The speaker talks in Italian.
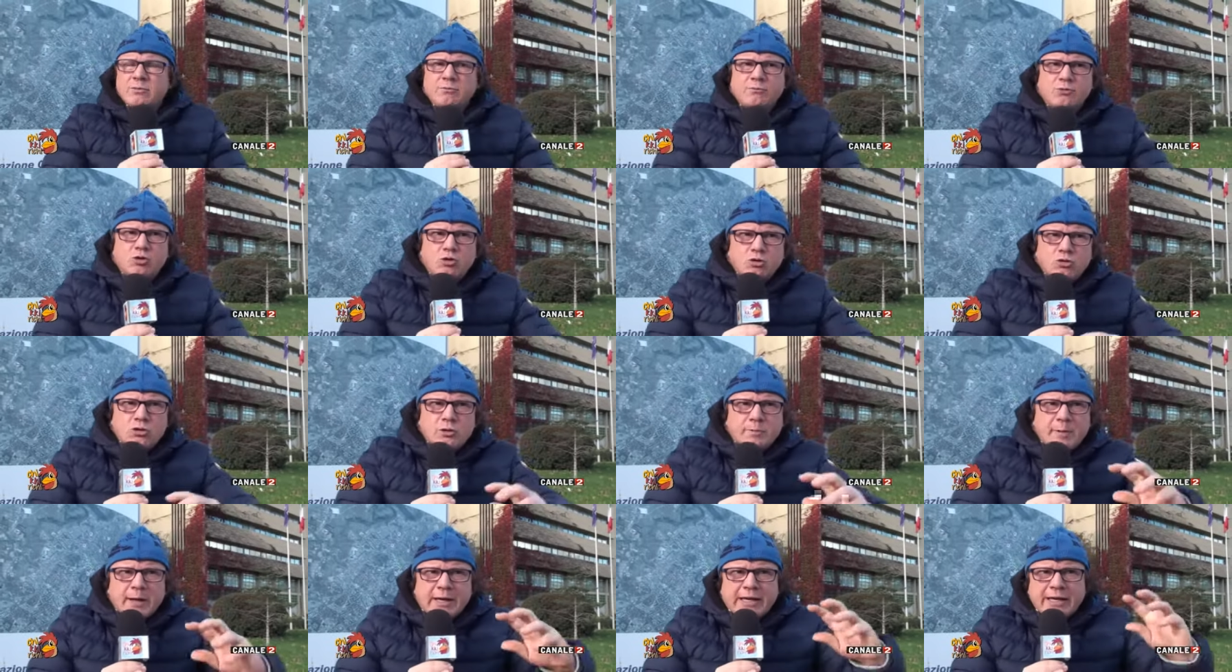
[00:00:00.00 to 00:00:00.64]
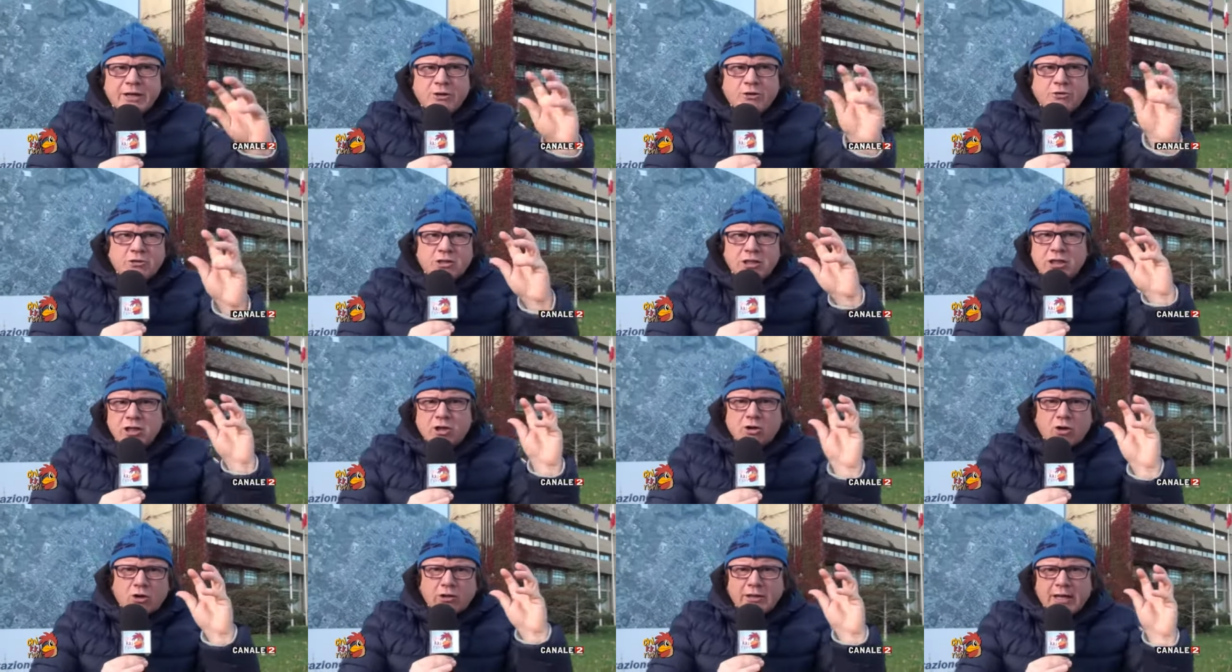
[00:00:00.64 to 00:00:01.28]
Giusto per chi non
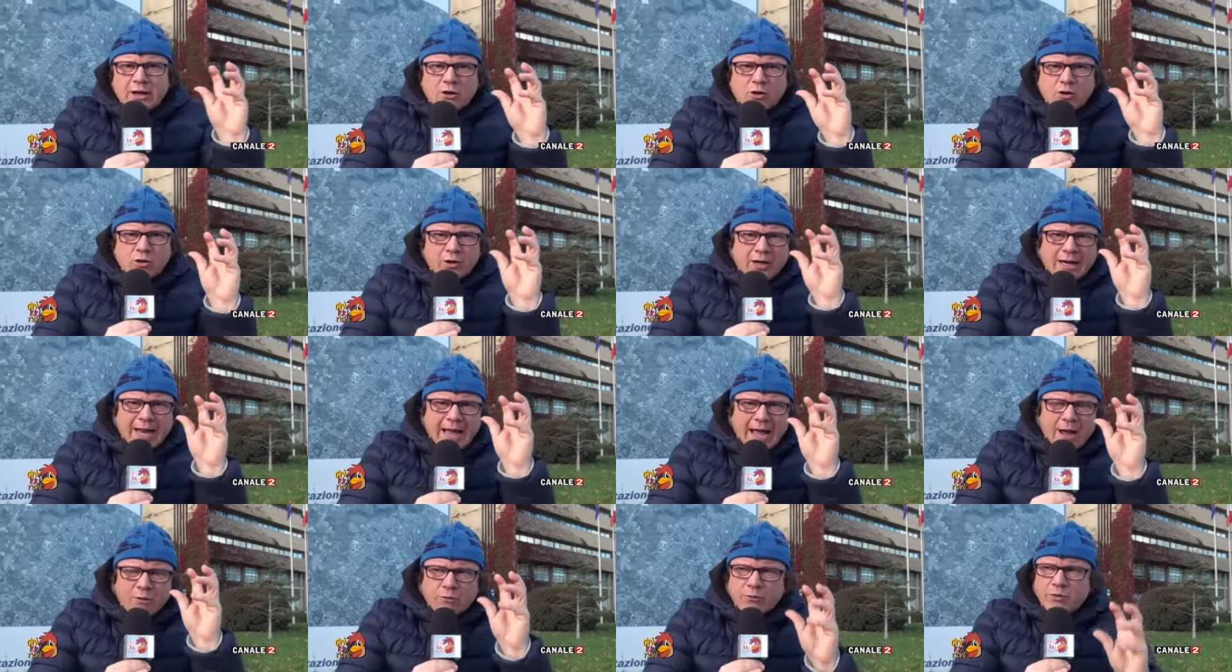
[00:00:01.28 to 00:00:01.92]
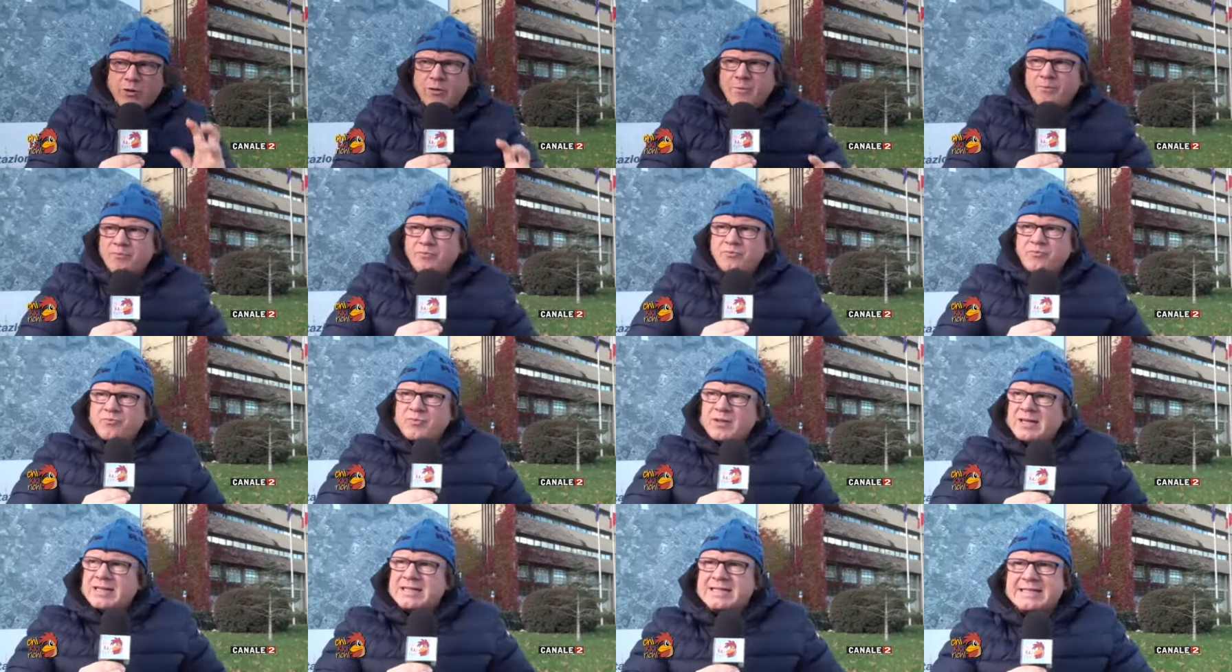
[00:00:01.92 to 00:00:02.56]
si ricorda ancora l'euro,
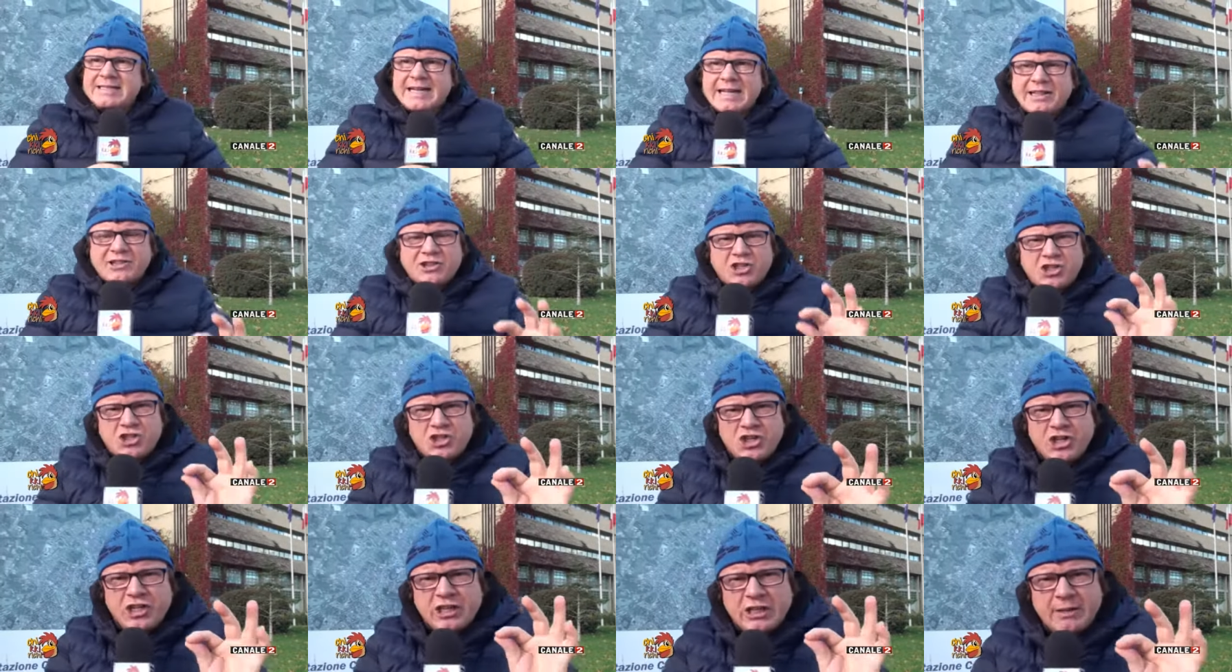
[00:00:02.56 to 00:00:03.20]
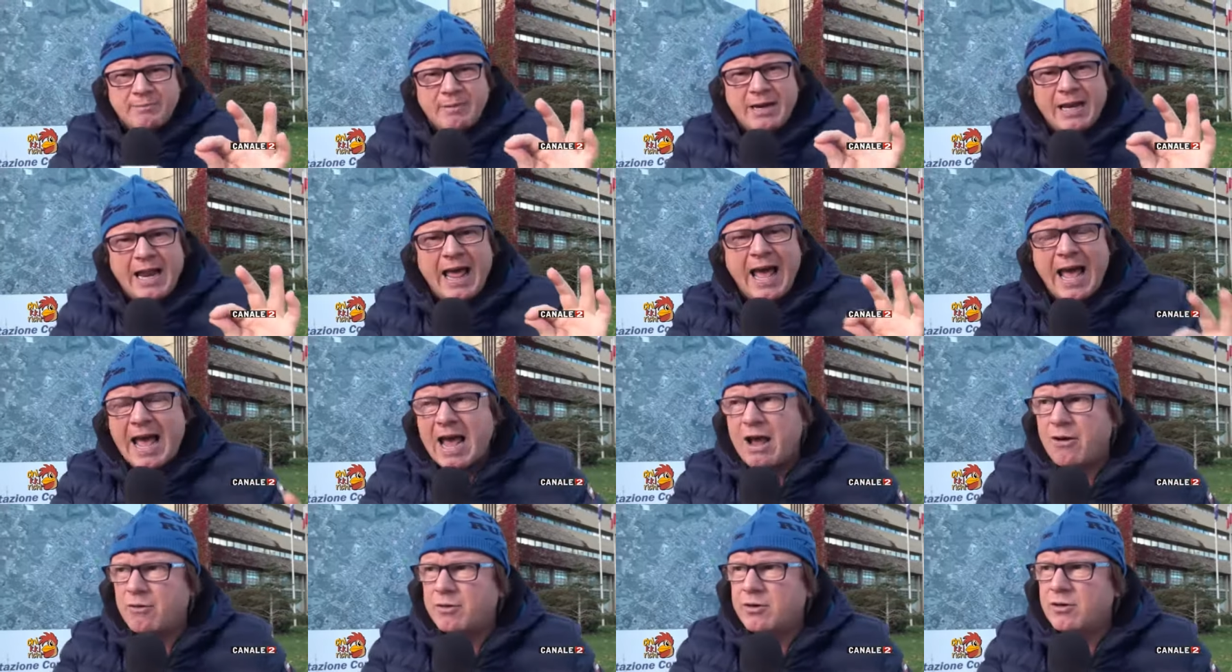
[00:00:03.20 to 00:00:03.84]
700.000
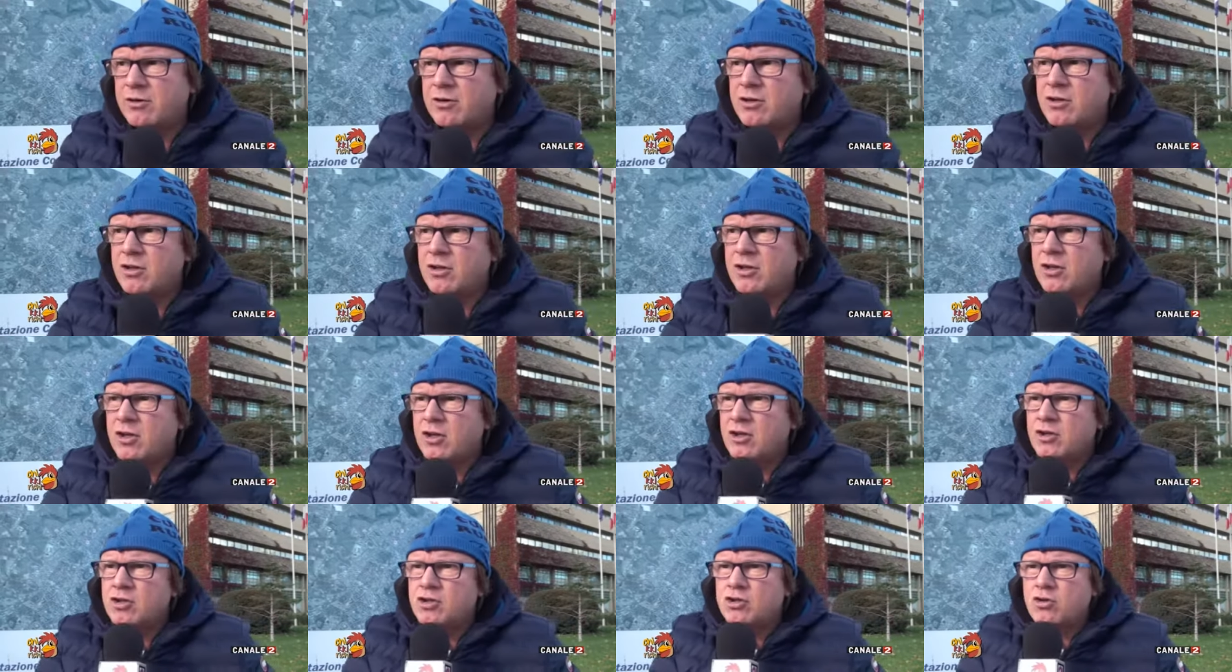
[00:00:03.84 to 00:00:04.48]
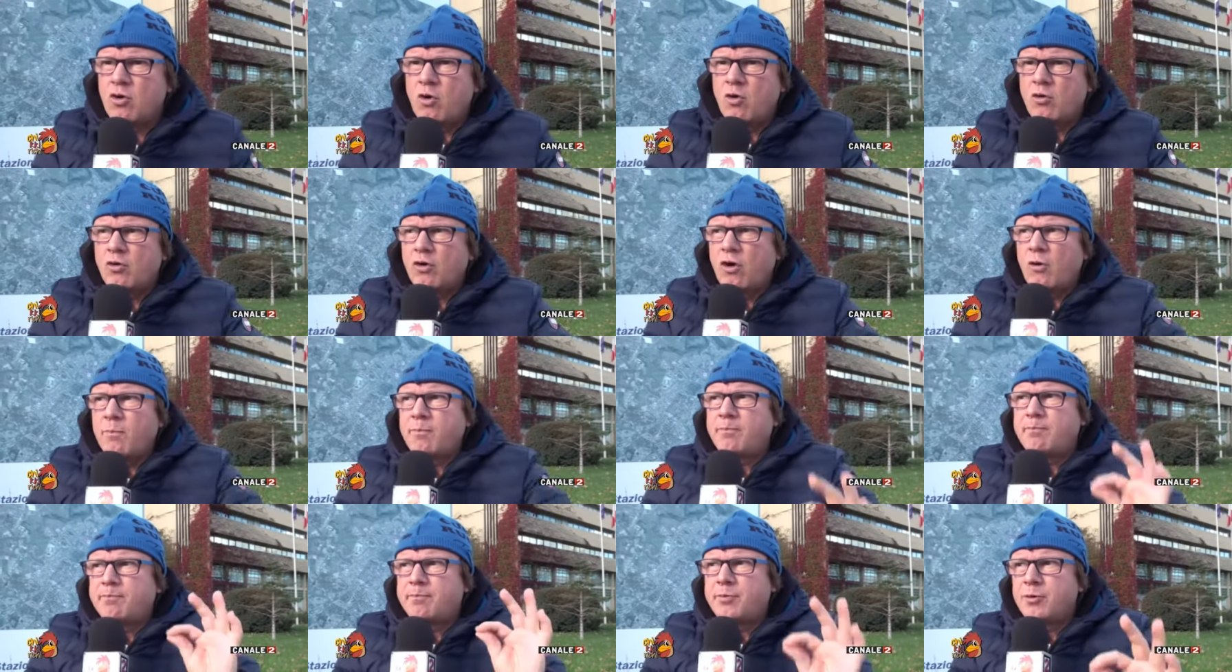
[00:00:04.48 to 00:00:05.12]
euro
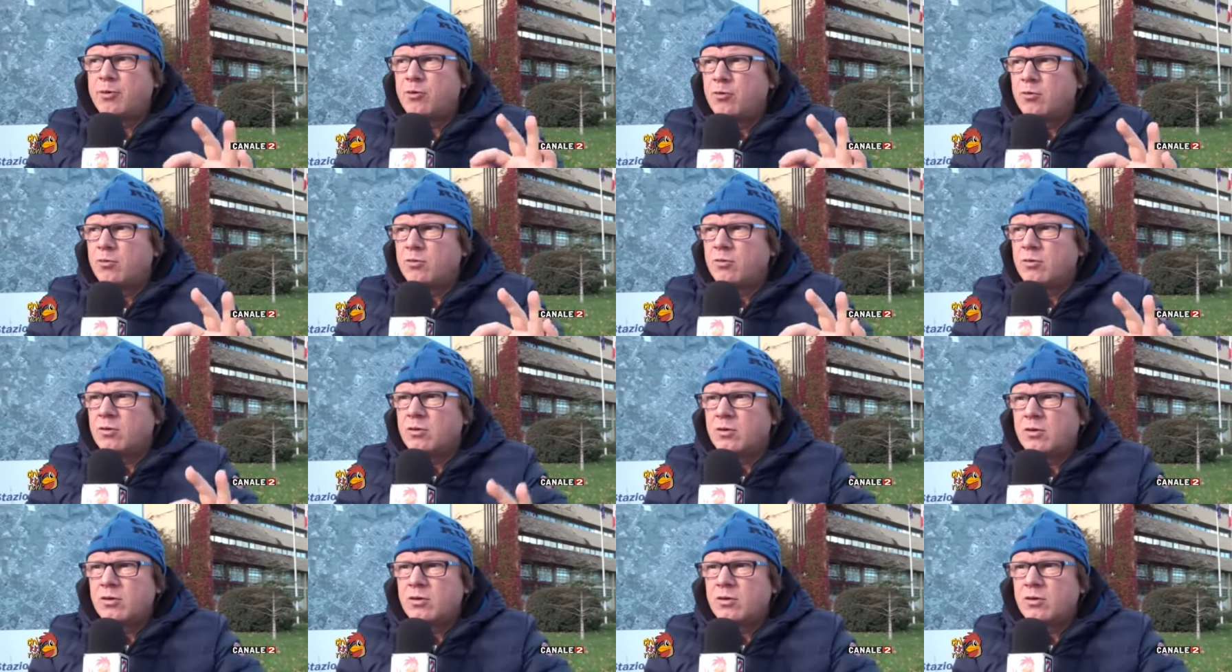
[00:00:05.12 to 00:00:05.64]
sono più,